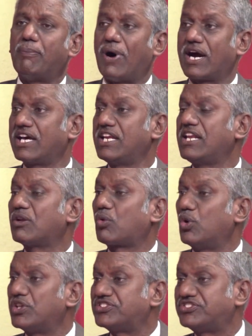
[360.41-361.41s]
பகலில்
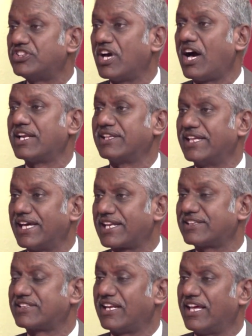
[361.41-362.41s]
குளிர்ச்சியான
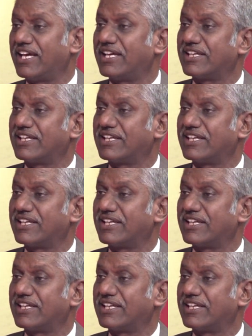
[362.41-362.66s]
நேரத்தில்